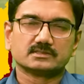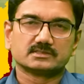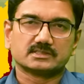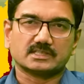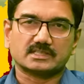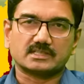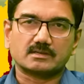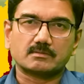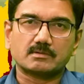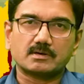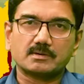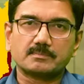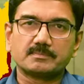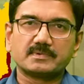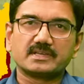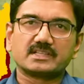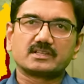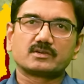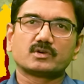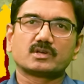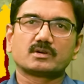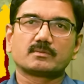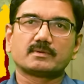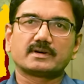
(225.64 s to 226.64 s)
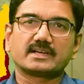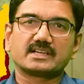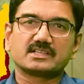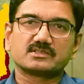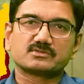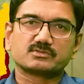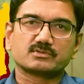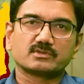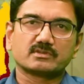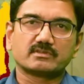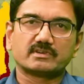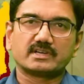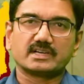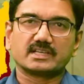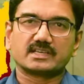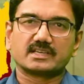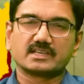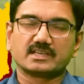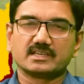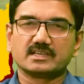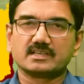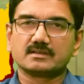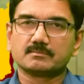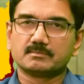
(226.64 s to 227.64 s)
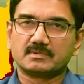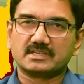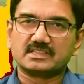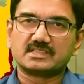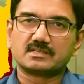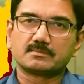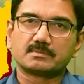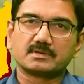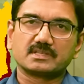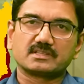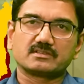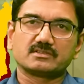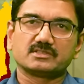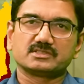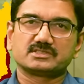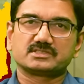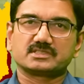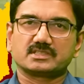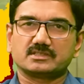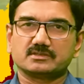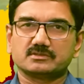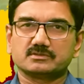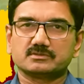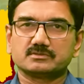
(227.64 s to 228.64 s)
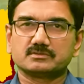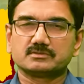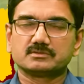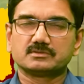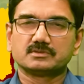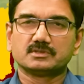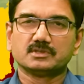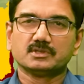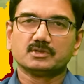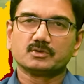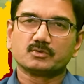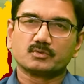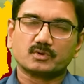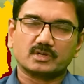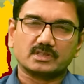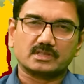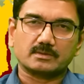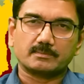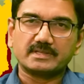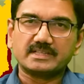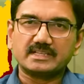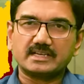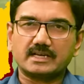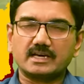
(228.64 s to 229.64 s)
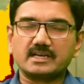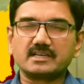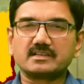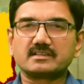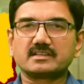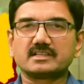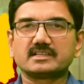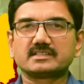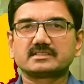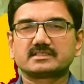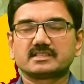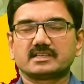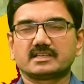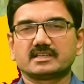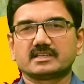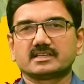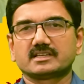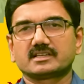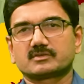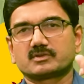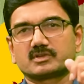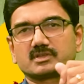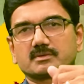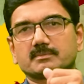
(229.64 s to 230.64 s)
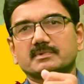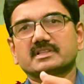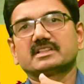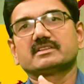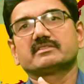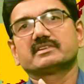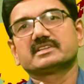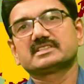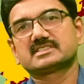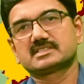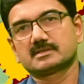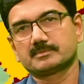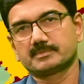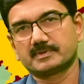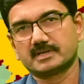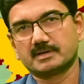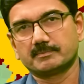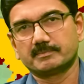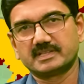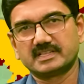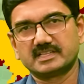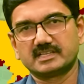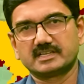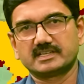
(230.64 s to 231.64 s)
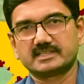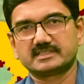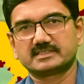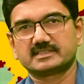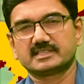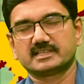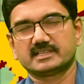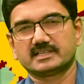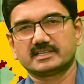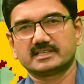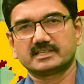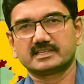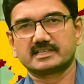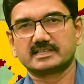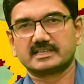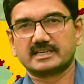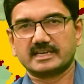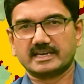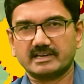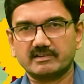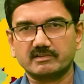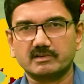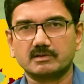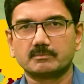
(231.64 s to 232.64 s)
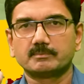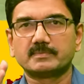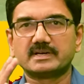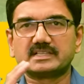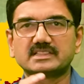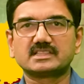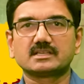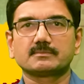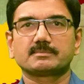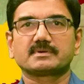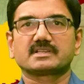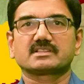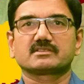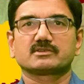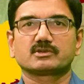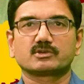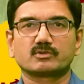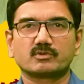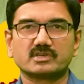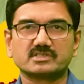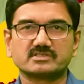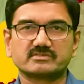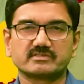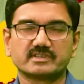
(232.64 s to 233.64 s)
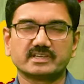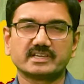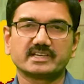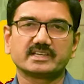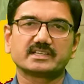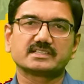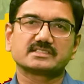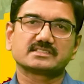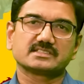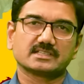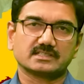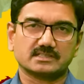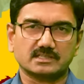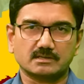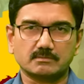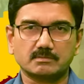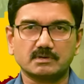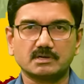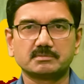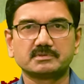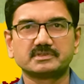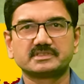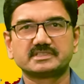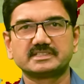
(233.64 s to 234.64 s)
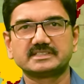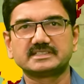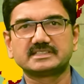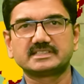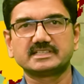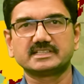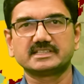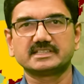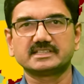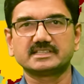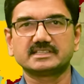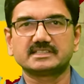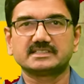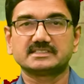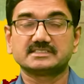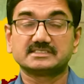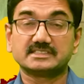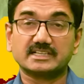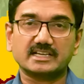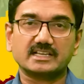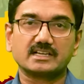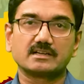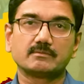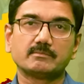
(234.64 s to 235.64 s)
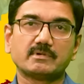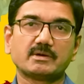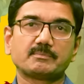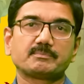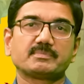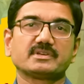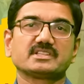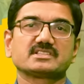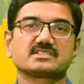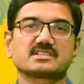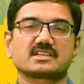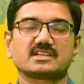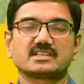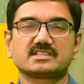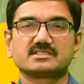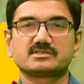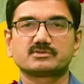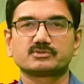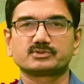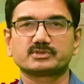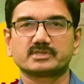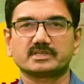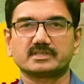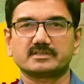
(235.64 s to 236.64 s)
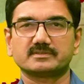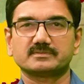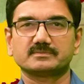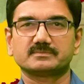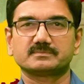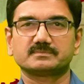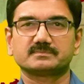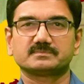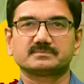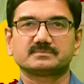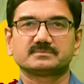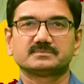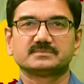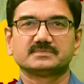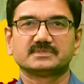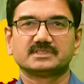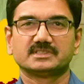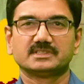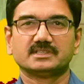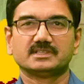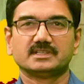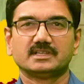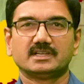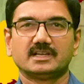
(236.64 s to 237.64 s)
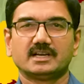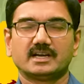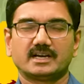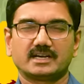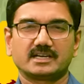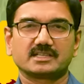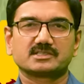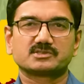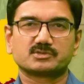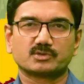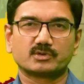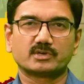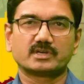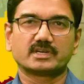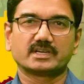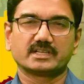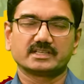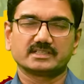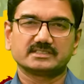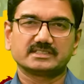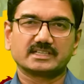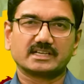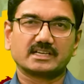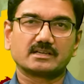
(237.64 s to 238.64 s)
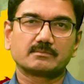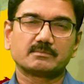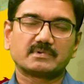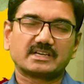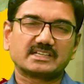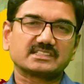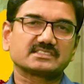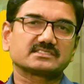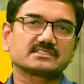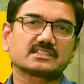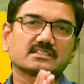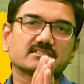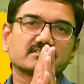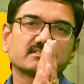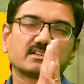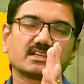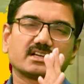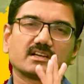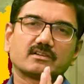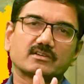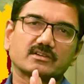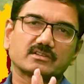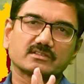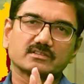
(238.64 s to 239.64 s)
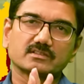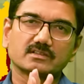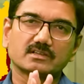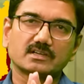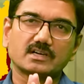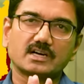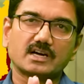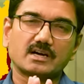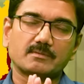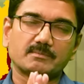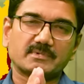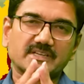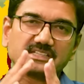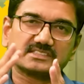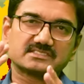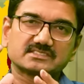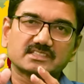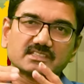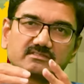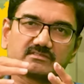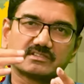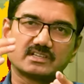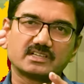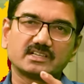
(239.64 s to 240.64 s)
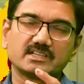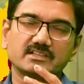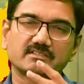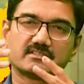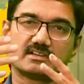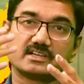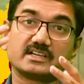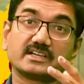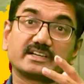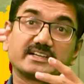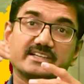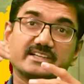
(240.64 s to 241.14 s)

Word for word: చంద్రబాబు మీద నోరు బారేసుకున్న వాళ్ళకి మంత్రి పదవులు ఇచ్చాడు కొంతమంది నాయకులు అయితే కొంతమంది వైసీపీ ఎమ్మెల్యేలు అయితే కేవలం మంత్రి పదవుల కోసమే చంద్రబాబును తిట్టి జగన్ను మెప్పించాలని చూశారు అంటే చూడండి జగన్ మనస్తత్వం ఎలా ఉంటుందో ఆ మనస్తత్వాన్ని వాళ్ళు